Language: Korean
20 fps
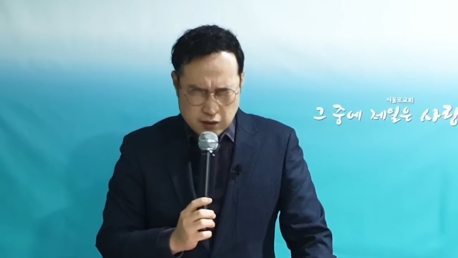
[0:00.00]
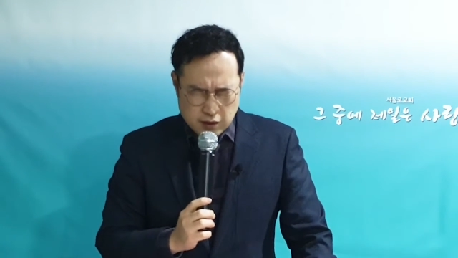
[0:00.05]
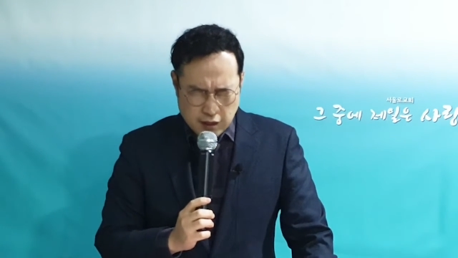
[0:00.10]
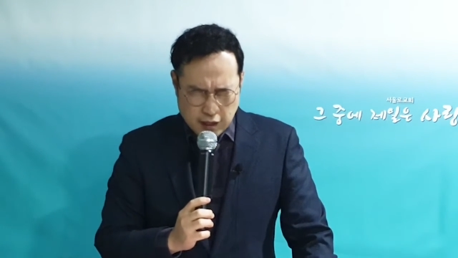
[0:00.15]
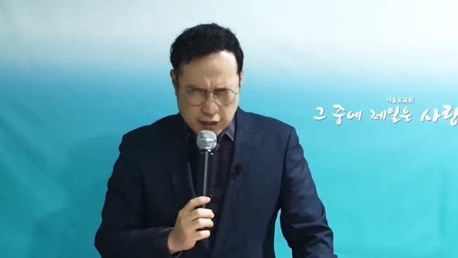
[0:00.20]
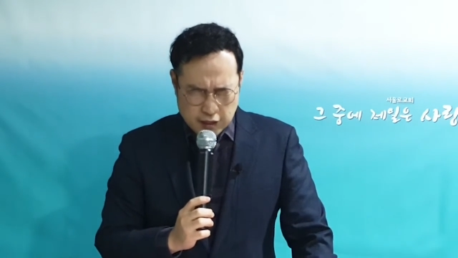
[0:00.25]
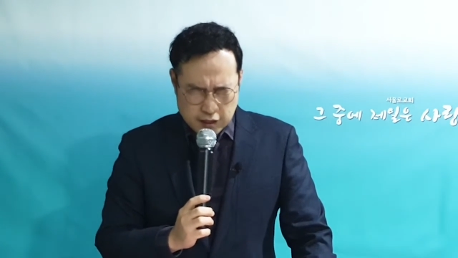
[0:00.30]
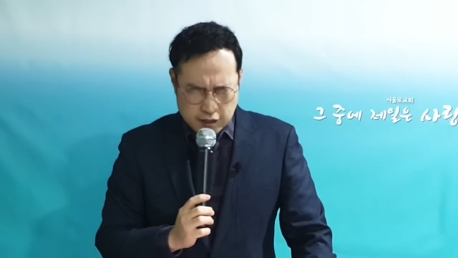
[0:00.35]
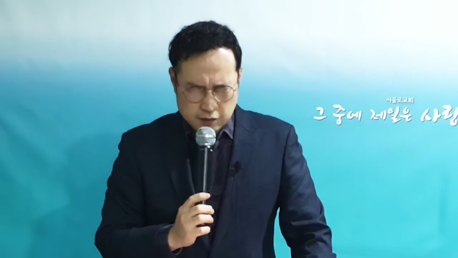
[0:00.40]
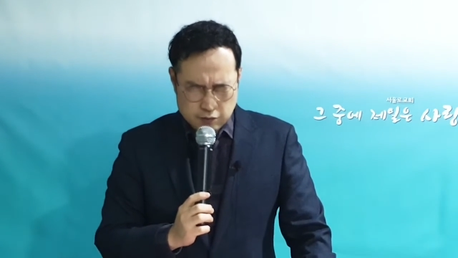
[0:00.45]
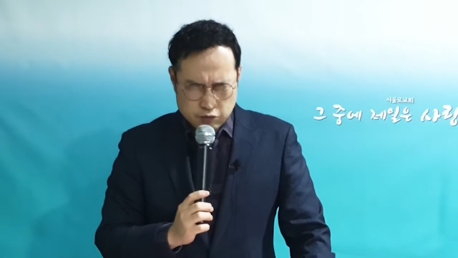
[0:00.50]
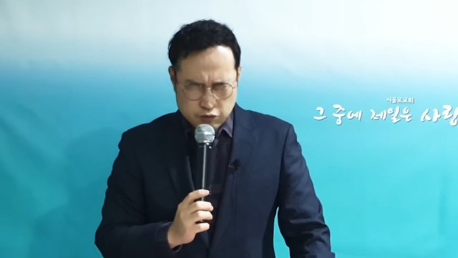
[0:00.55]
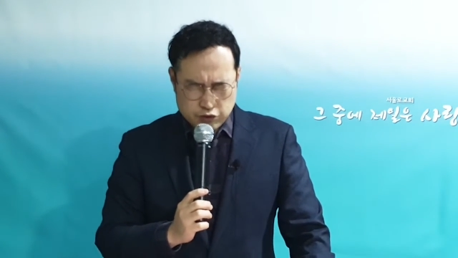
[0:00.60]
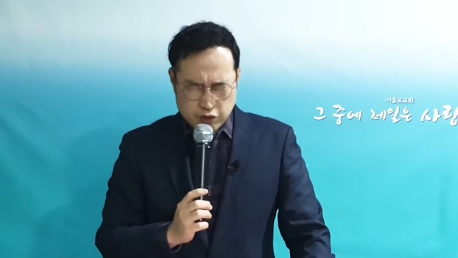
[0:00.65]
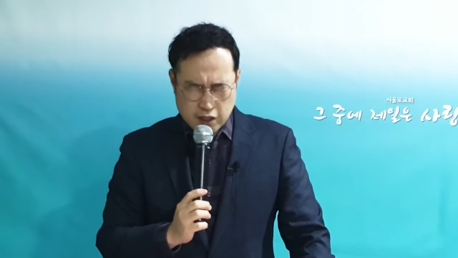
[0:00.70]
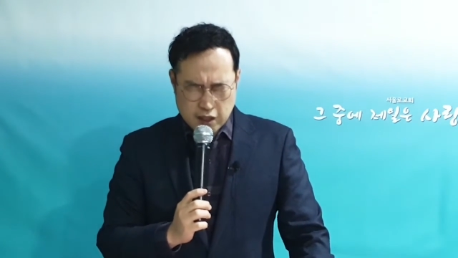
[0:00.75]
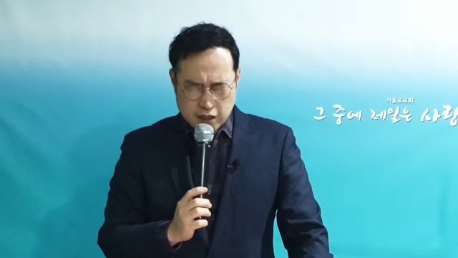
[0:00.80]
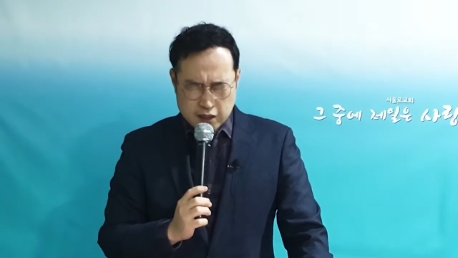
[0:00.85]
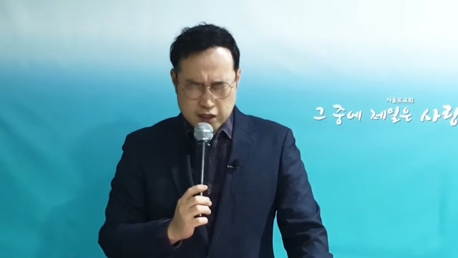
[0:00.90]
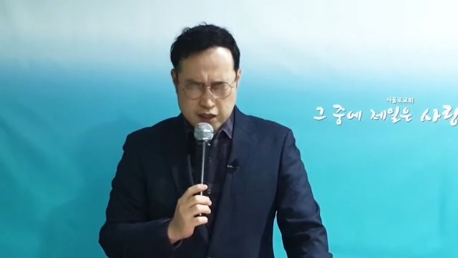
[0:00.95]
하나님
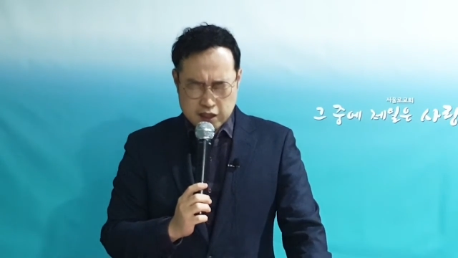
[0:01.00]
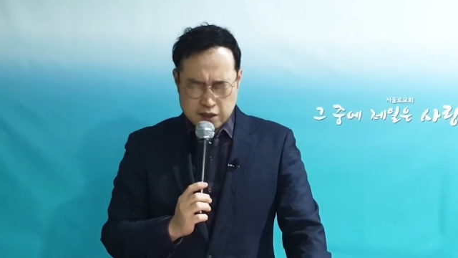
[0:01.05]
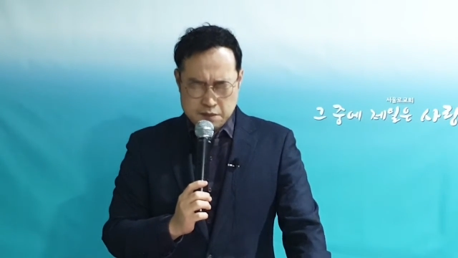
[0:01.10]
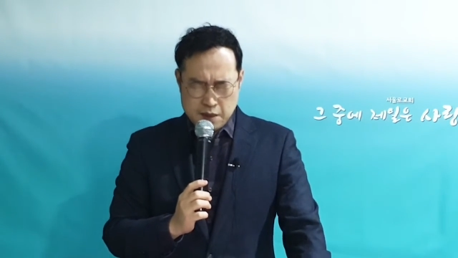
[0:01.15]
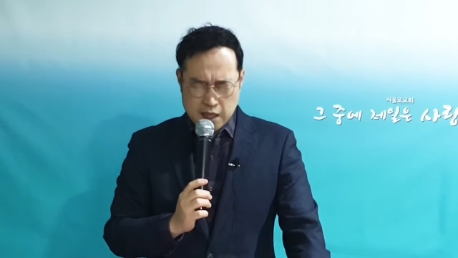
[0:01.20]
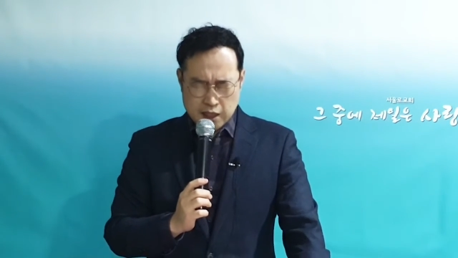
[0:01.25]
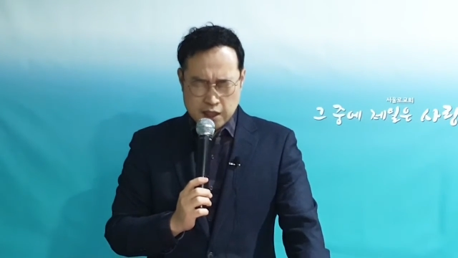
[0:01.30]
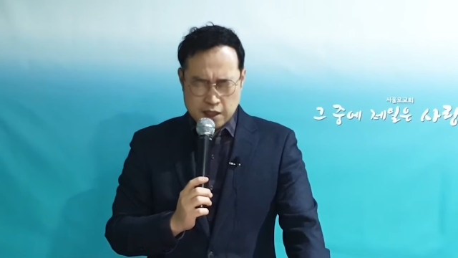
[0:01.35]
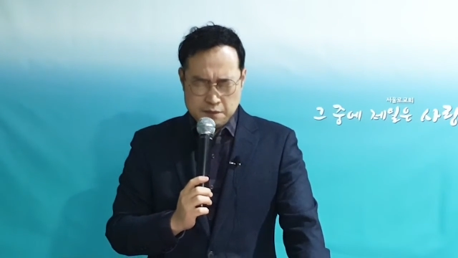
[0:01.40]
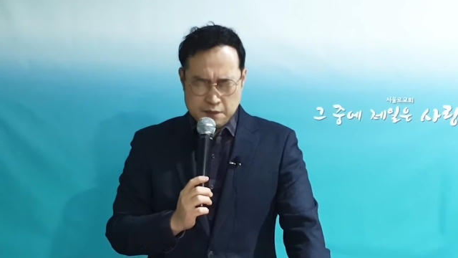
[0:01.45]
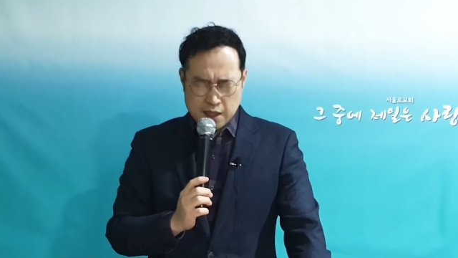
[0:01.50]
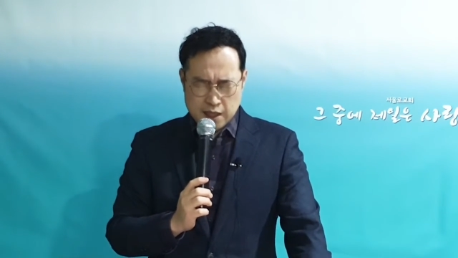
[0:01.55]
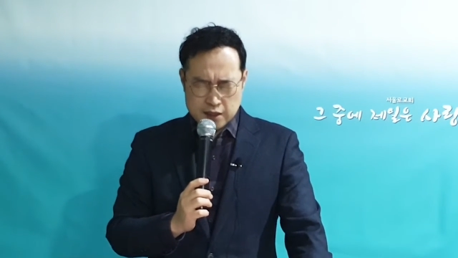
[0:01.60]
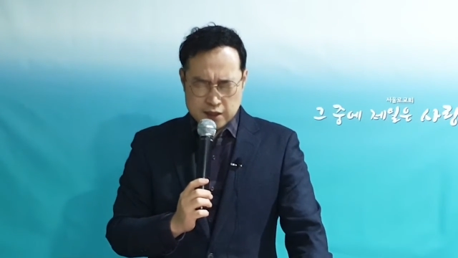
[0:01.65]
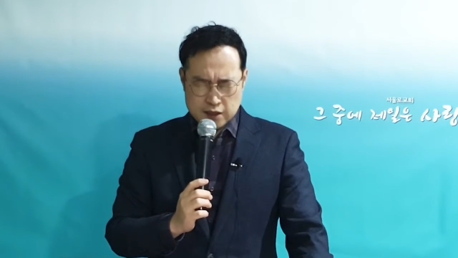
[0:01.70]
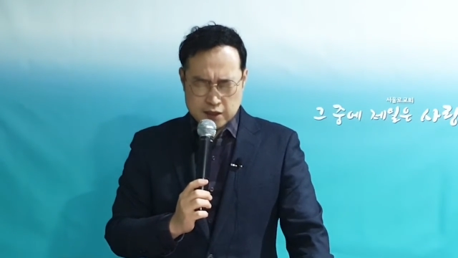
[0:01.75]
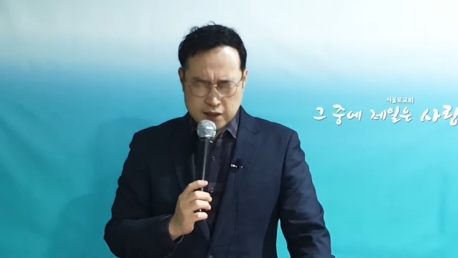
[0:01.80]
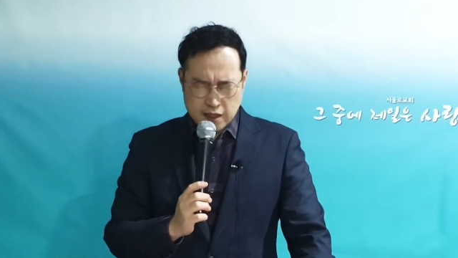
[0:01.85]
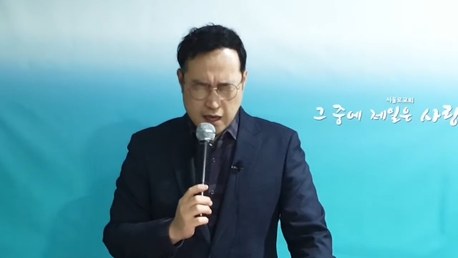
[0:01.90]
우리가 기만의 말을